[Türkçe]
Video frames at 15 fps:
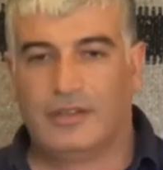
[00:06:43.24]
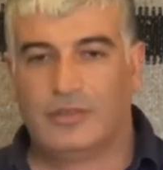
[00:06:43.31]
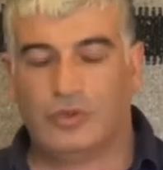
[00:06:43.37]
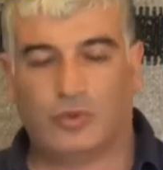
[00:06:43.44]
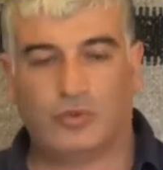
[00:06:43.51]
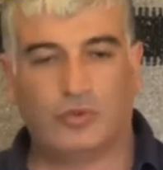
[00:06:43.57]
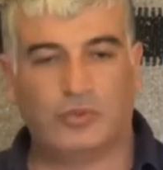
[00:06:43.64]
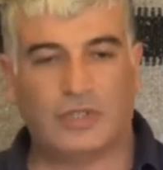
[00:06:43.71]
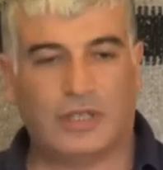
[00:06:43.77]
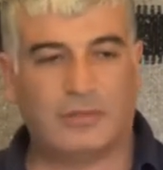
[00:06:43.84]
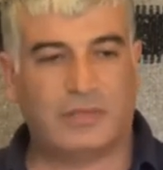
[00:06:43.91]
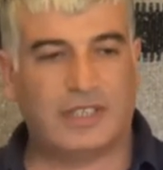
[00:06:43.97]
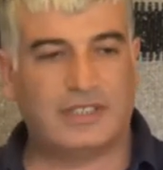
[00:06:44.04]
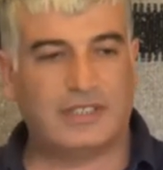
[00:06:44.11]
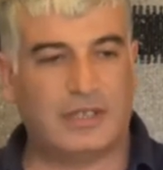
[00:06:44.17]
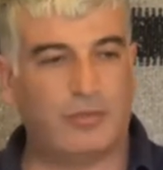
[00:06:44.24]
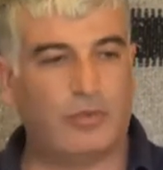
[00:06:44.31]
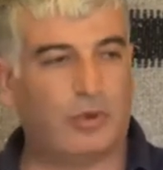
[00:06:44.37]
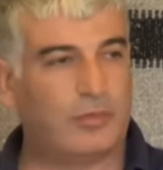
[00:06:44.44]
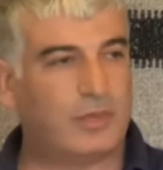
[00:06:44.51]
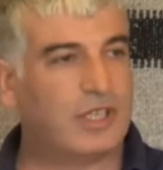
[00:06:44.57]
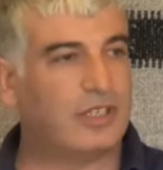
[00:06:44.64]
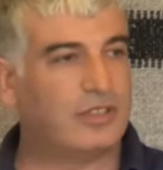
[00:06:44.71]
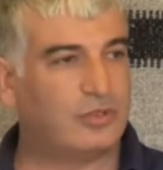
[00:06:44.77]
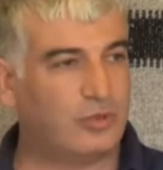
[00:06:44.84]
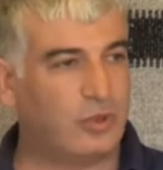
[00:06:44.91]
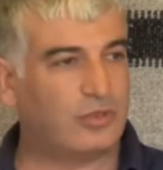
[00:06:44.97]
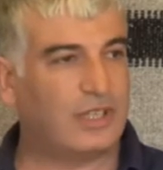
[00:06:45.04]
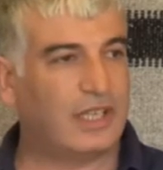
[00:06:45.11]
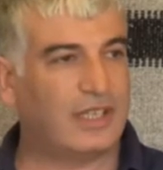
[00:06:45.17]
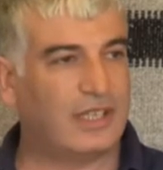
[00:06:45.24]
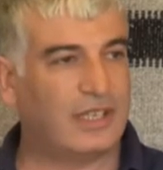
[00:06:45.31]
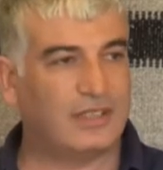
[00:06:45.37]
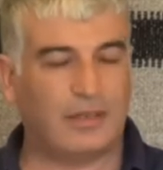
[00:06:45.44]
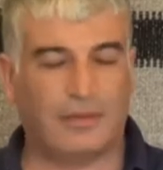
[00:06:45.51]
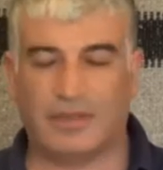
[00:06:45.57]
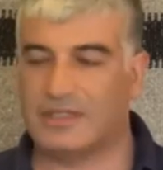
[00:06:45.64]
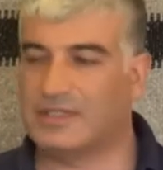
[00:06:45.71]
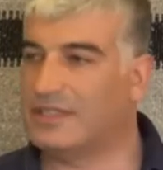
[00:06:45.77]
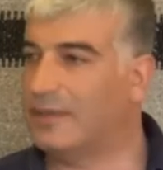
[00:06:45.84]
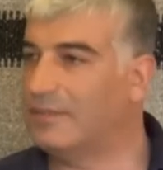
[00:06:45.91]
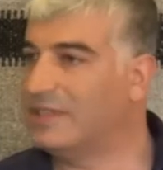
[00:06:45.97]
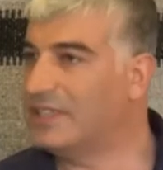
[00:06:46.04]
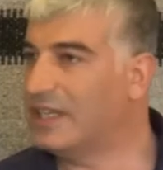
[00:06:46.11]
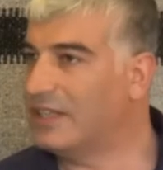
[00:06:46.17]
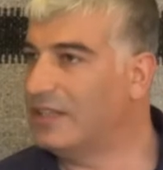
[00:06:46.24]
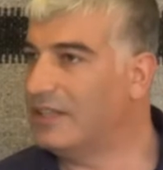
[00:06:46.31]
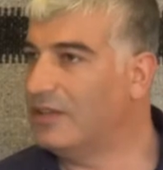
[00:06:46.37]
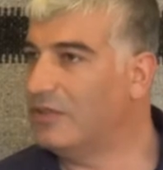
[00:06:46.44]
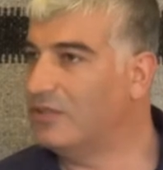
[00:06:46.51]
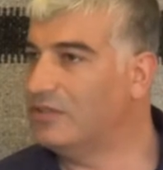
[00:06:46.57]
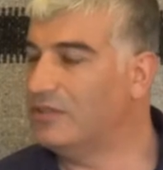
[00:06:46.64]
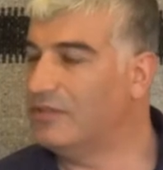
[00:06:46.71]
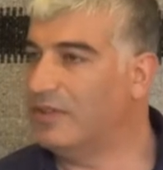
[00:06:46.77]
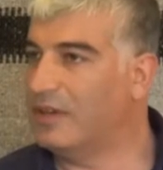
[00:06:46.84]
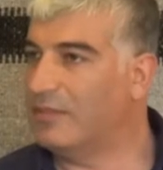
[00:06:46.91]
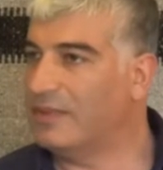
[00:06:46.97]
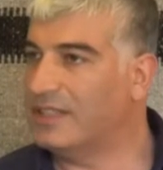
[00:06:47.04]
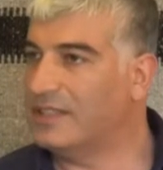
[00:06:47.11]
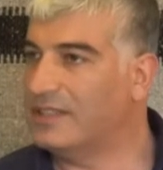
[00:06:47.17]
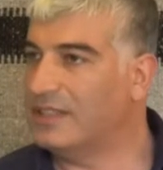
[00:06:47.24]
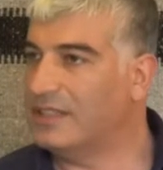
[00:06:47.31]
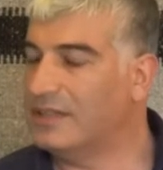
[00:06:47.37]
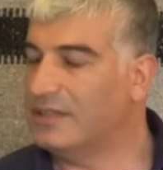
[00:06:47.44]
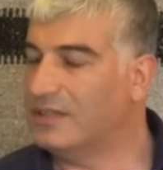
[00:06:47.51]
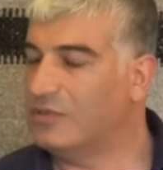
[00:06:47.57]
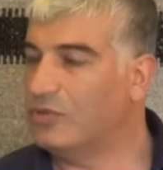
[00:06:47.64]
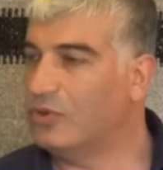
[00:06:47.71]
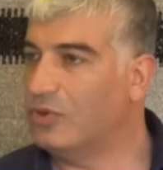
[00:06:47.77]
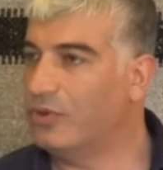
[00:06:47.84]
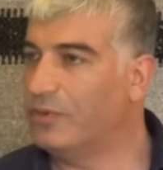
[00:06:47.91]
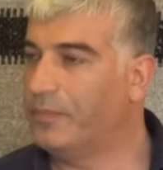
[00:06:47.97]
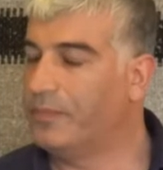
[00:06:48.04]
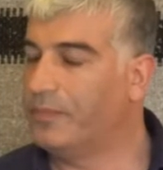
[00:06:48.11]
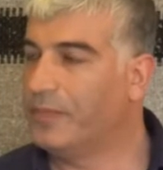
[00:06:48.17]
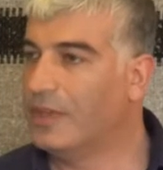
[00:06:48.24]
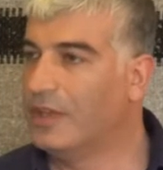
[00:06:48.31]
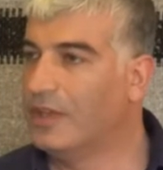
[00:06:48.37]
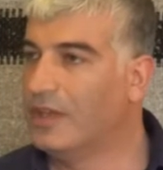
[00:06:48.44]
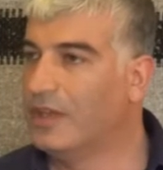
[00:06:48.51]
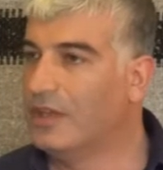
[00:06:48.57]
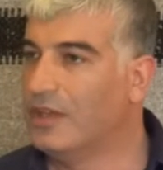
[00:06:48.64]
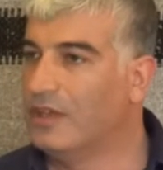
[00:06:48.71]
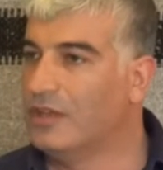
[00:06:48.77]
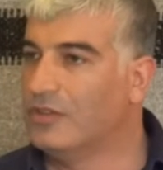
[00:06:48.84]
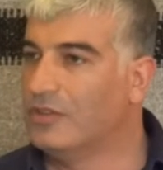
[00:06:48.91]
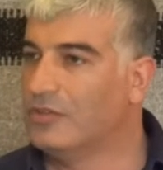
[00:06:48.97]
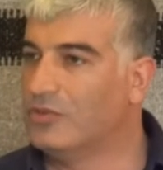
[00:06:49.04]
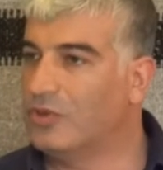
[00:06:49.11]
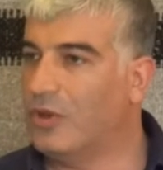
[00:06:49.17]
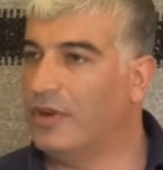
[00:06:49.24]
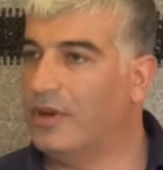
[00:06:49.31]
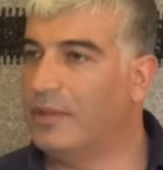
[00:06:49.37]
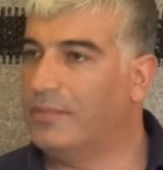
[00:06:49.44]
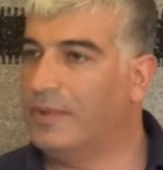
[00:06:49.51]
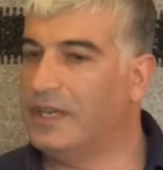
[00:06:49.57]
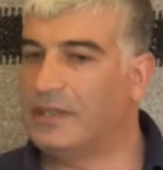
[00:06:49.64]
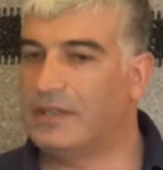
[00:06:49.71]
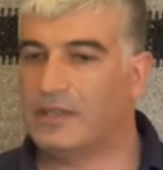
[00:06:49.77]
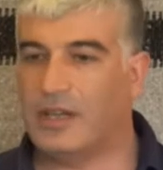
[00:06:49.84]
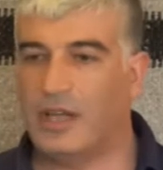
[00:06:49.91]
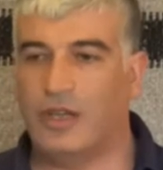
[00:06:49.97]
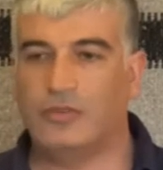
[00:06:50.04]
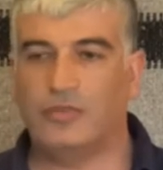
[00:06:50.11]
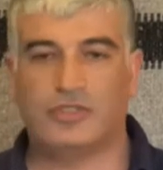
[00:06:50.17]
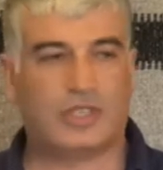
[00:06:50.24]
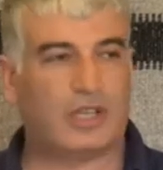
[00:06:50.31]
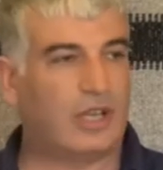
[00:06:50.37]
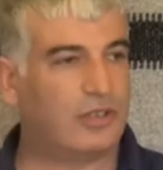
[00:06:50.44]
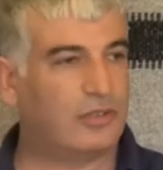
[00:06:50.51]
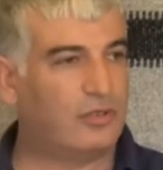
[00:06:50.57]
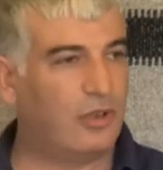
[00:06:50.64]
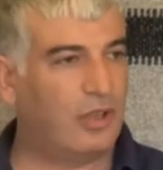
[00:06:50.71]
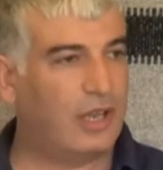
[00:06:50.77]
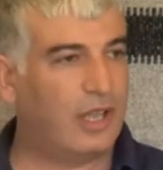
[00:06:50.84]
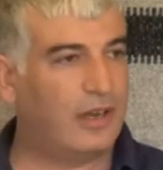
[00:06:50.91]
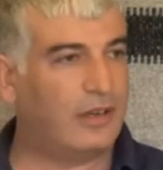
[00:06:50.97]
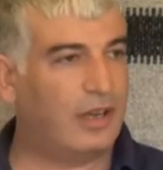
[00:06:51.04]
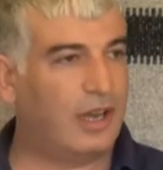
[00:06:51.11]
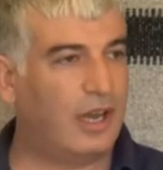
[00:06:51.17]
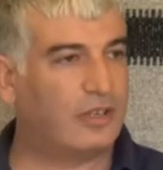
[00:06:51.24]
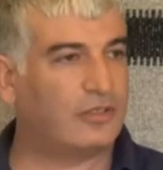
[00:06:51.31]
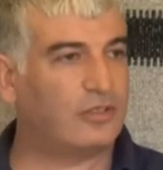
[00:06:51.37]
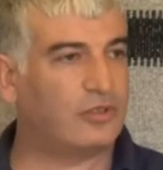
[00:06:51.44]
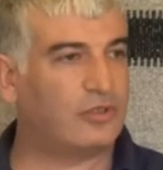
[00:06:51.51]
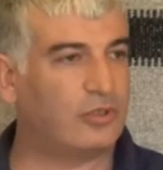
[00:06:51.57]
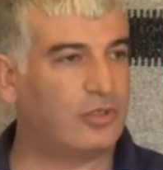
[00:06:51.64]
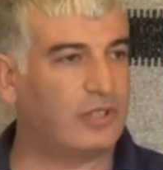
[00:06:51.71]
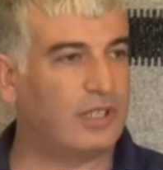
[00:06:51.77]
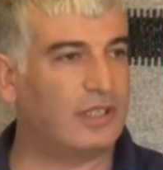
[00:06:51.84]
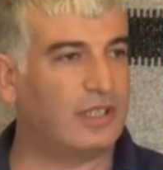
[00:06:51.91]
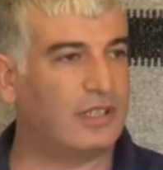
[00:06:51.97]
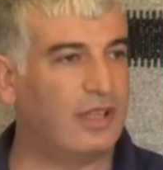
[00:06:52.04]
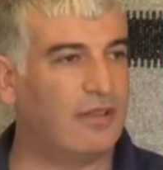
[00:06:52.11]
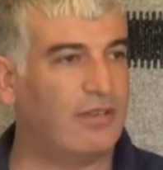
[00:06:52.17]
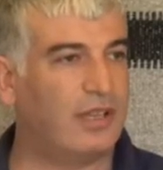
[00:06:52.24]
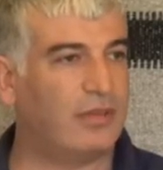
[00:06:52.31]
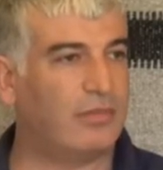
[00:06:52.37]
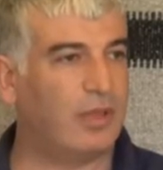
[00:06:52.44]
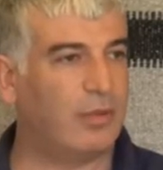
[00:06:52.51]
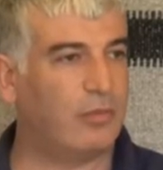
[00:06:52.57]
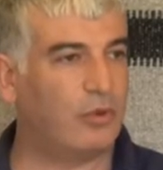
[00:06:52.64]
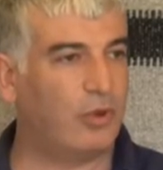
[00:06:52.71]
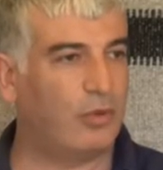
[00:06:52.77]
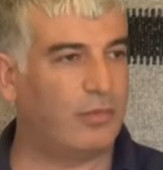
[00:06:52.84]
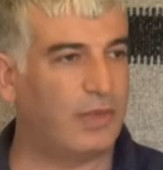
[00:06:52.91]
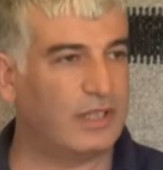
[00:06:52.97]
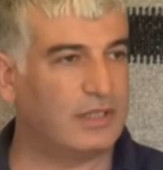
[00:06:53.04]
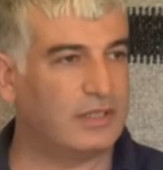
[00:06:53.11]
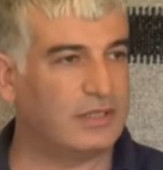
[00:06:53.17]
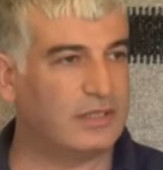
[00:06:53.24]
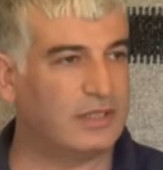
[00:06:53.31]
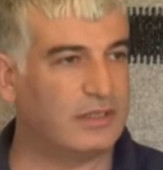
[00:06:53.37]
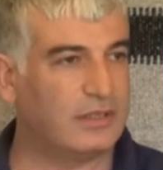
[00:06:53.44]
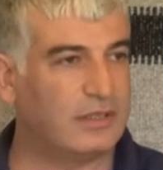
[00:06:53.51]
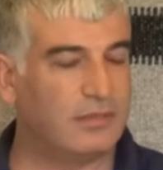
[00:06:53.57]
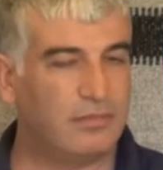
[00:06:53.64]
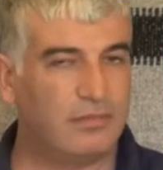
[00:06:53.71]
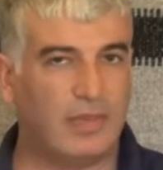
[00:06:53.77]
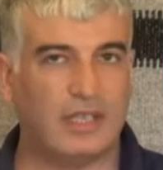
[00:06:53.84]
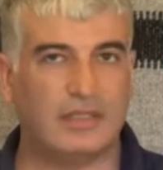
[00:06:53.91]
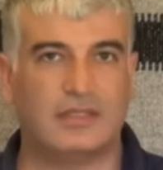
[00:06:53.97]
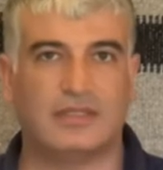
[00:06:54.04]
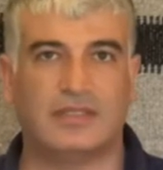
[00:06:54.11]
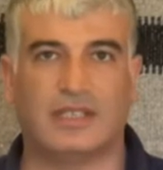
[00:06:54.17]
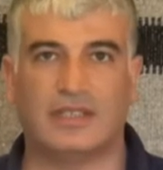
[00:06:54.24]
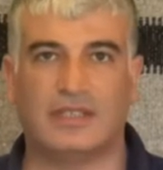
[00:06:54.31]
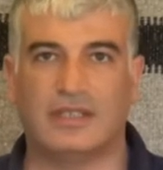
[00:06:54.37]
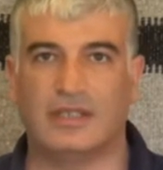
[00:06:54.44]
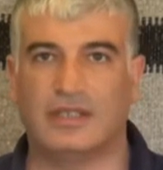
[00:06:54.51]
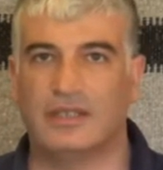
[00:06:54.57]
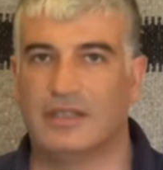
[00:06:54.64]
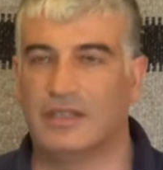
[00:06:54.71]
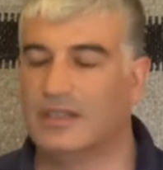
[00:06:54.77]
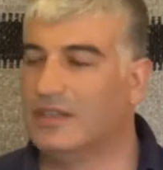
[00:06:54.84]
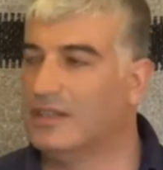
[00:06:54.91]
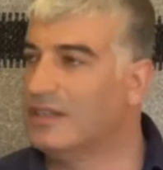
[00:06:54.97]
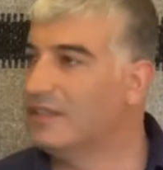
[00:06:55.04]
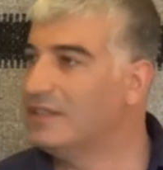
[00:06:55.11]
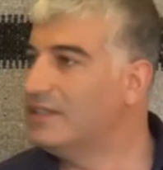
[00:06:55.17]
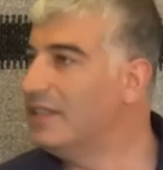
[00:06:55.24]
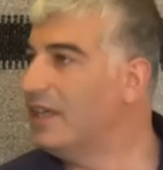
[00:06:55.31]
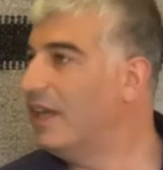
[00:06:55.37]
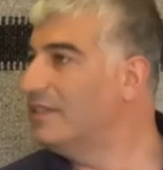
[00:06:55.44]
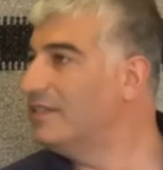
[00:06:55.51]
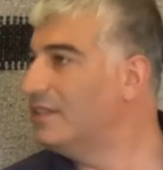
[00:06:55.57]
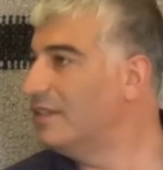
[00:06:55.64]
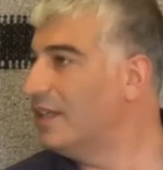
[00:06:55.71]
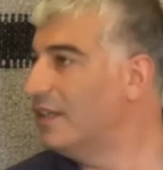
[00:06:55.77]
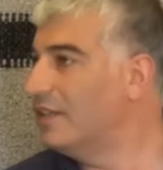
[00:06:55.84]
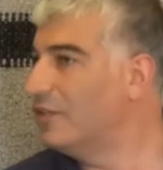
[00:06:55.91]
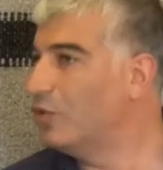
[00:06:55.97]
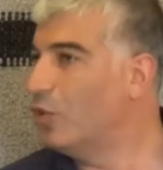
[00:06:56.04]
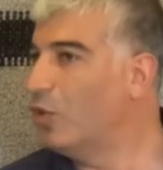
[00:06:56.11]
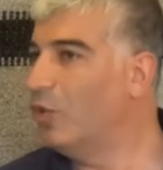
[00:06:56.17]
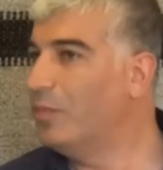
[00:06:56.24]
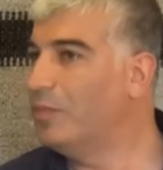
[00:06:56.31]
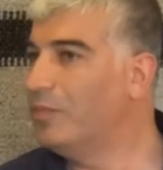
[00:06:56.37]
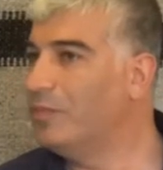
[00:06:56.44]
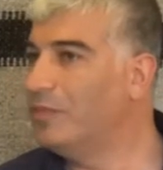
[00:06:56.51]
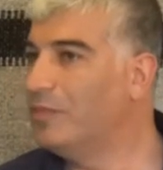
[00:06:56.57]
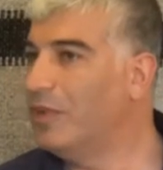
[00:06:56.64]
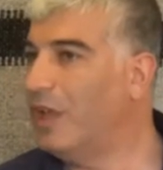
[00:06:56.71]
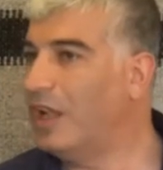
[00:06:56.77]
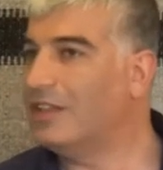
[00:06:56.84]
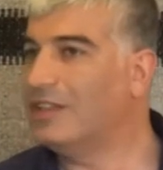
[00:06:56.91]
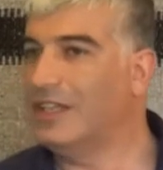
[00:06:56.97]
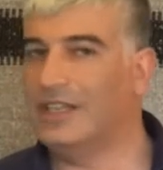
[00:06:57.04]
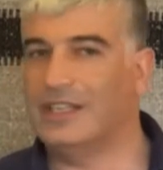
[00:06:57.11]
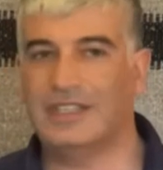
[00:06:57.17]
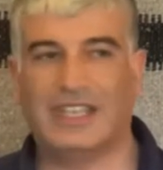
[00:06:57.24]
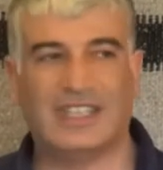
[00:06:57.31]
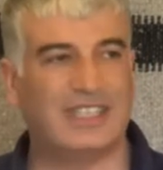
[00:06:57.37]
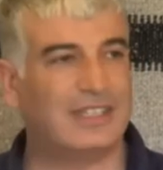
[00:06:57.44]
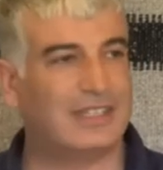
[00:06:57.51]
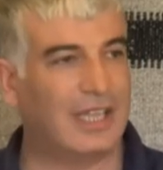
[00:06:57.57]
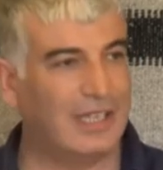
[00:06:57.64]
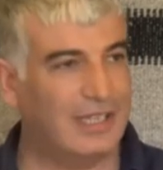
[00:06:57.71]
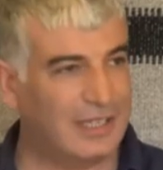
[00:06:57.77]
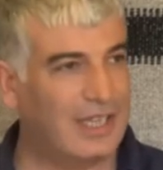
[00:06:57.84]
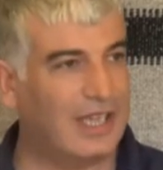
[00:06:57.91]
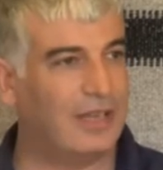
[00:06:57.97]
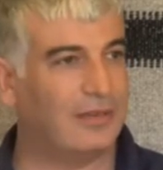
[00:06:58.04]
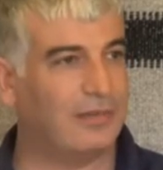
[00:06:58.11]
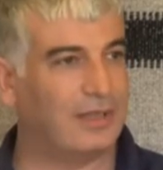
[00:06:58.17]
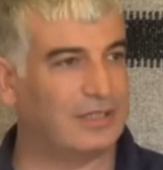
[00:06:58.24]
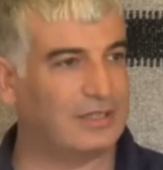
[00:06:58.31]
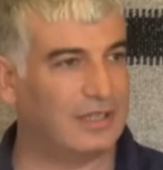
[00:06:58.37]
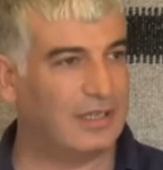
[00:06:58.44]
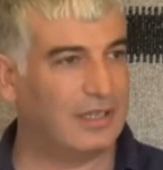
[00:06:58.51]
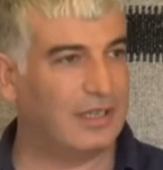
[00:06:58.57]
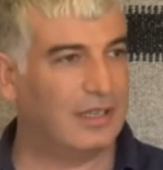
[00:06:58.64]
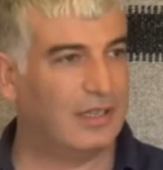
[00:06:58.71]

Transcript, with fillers: Çok da uzatmak istemiyorum. Hikayesi çok daha geniş ama kısa bir şekilde özünü vermek istiyorum. Sonra bir kanun çıkartıyorlar. Artık Türkiye'de devlet memuru olmak için meclisteki siyasi tanıdık o halk dilindeki dayı kelimesini